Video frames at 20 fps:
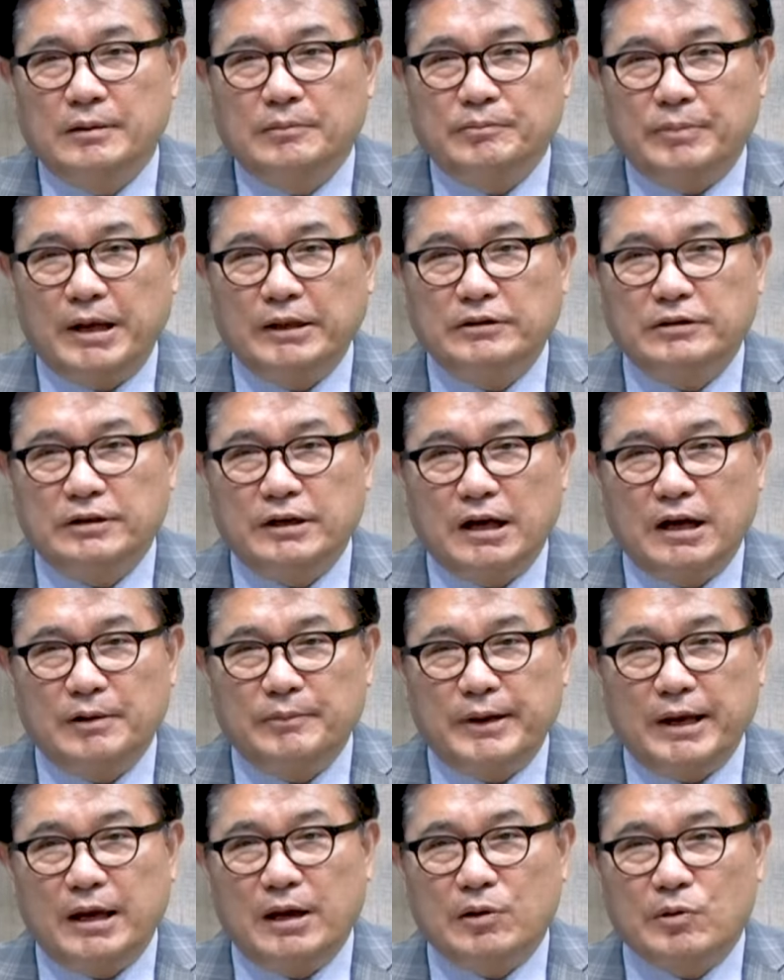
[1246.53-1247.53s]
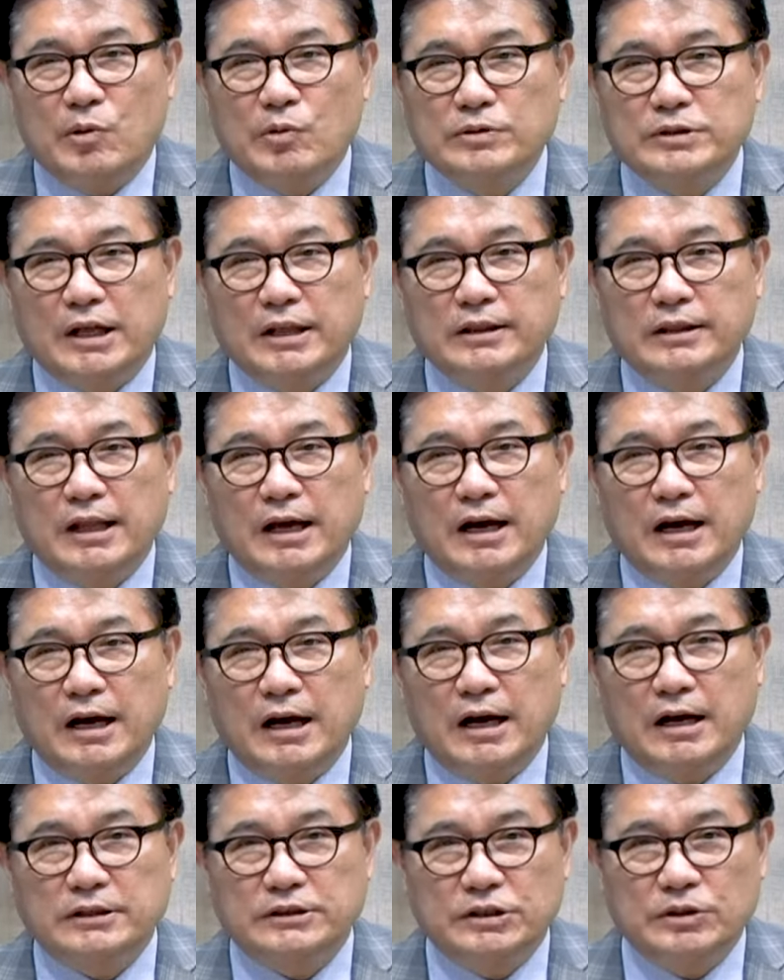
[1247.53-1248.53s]
베트남의
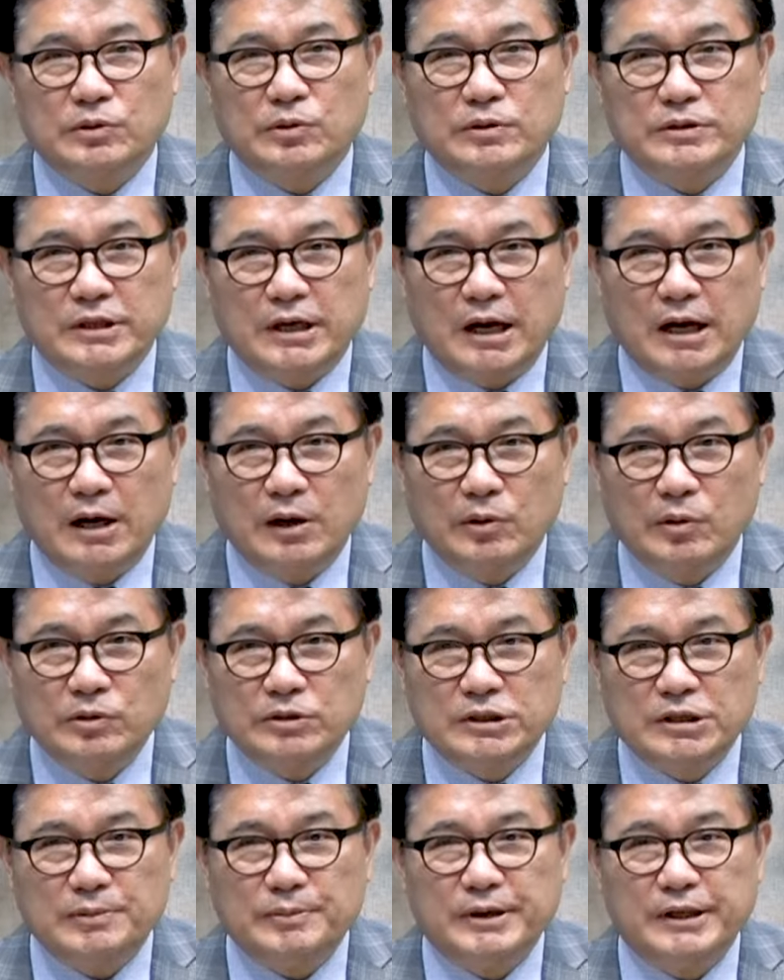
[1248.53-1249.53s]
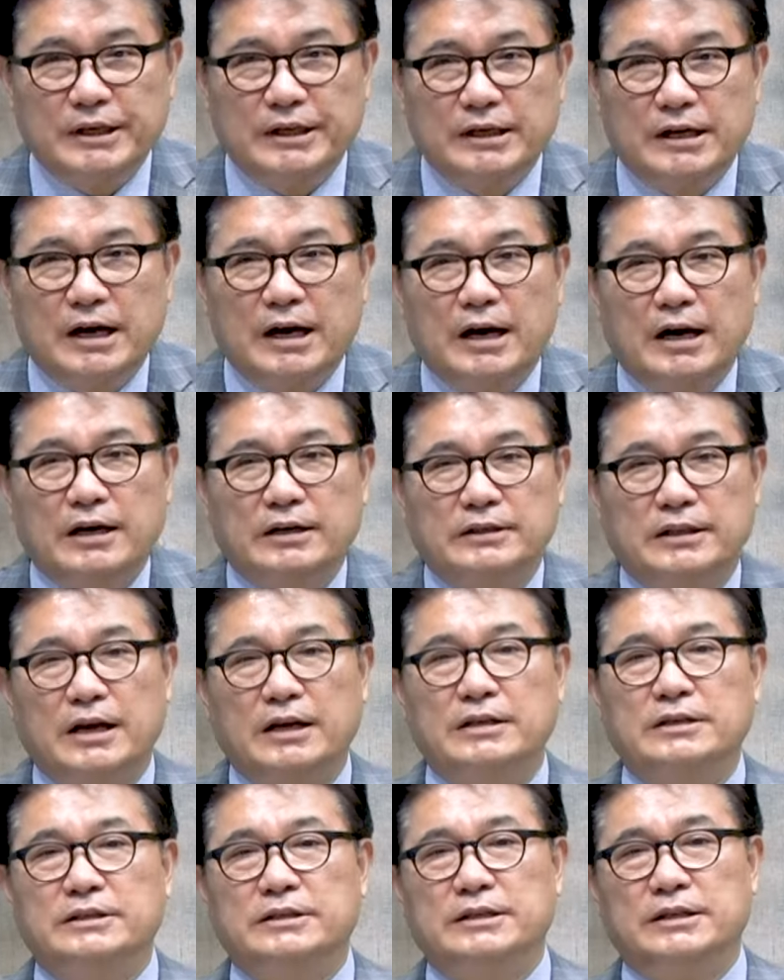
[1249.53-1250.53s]
공산당 지도자 호치민이가 그
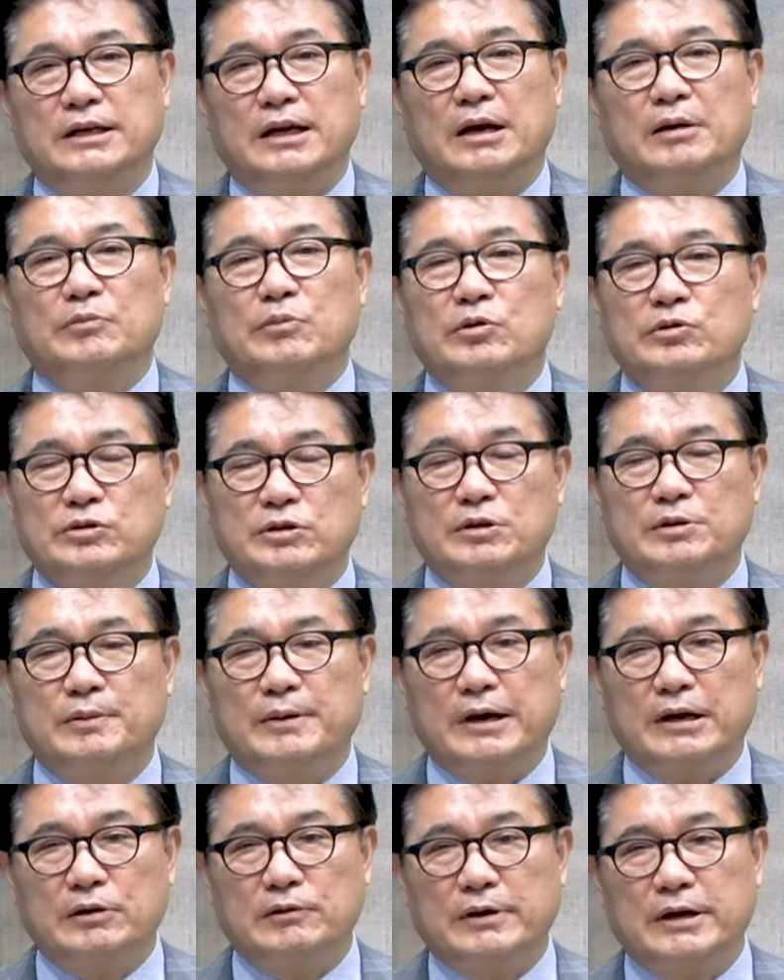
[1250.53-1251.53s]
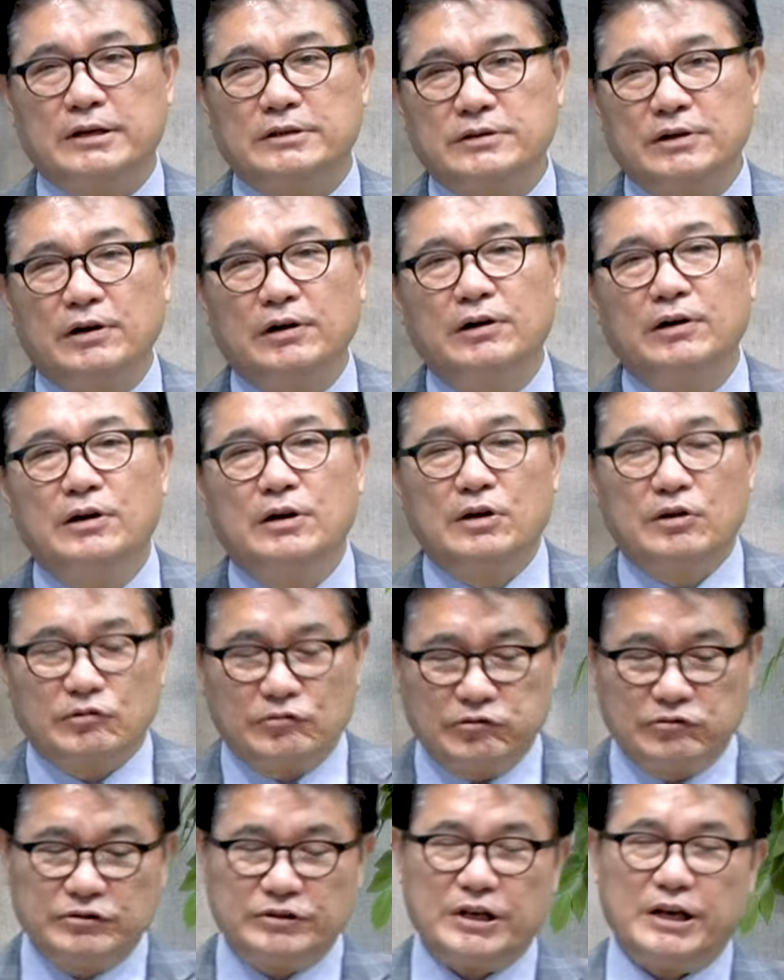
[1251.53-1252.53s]
당시에 모스크바로 와서
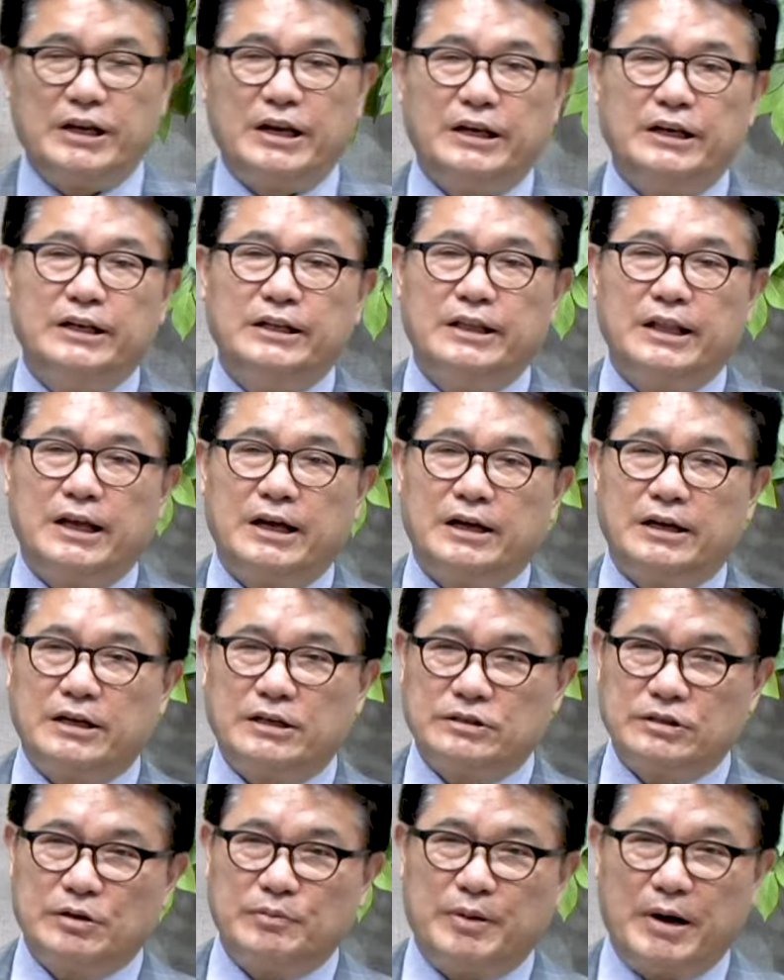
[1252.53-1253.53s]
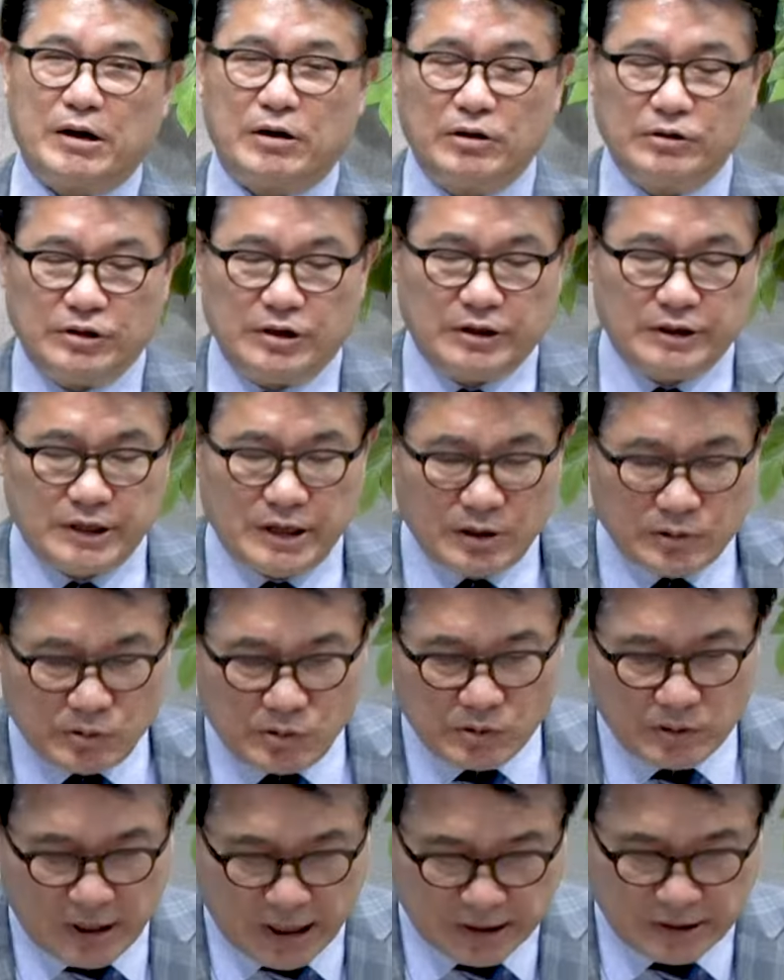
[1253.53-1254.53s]
국제 레닌 대학에서
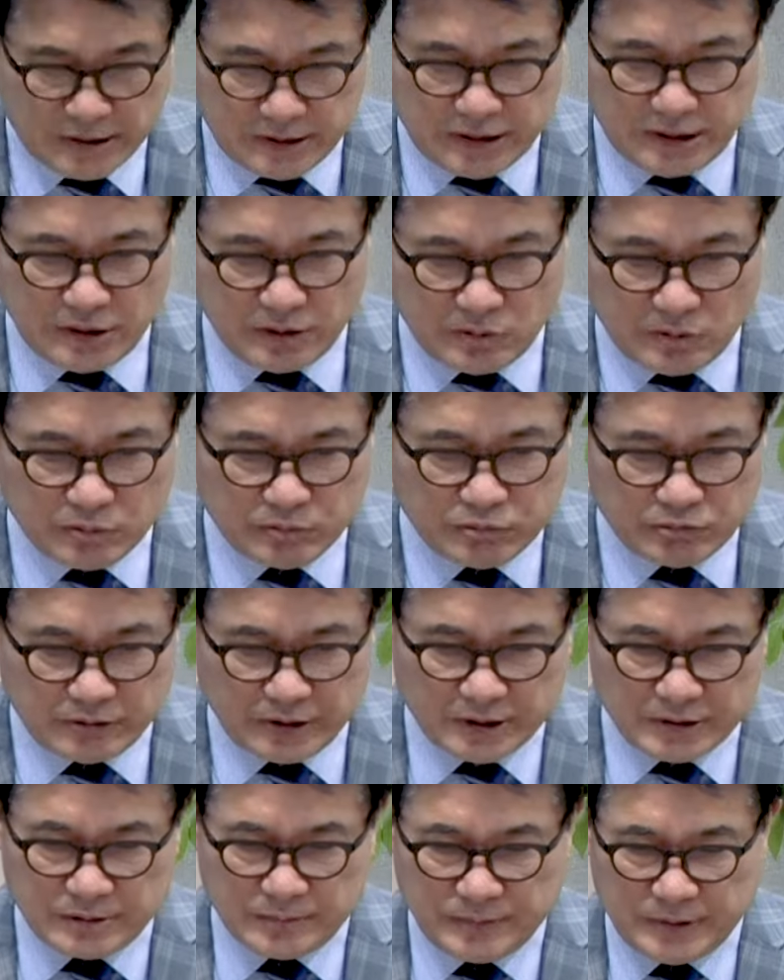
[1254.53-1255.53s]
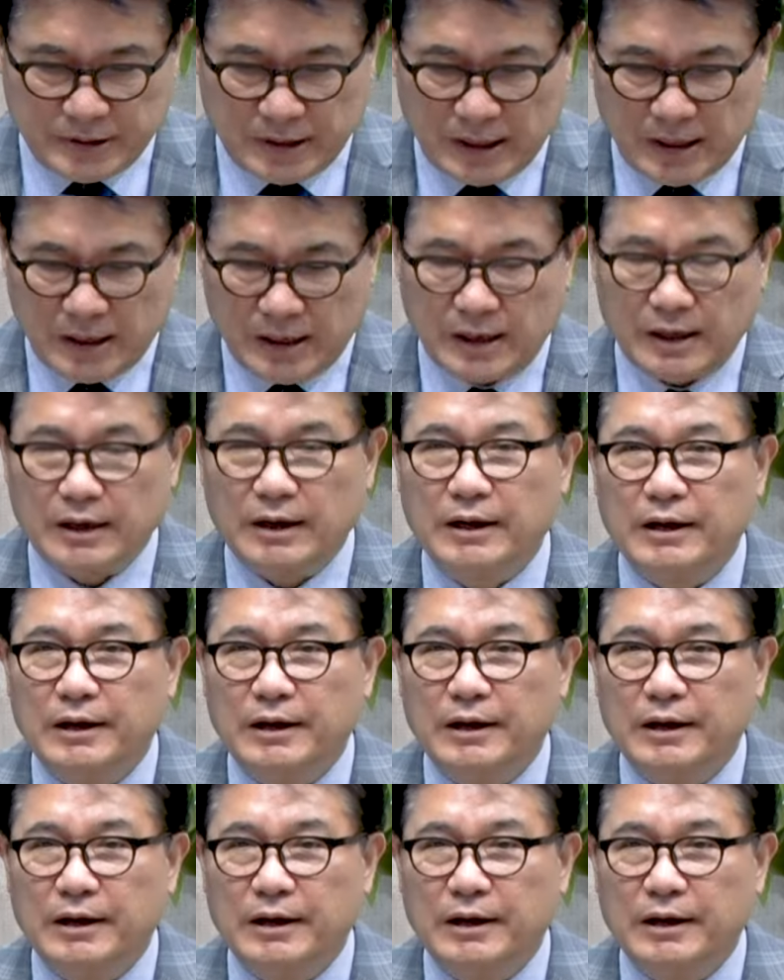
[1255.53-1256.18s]
박헌영이하고 같이 공부를 했습니다.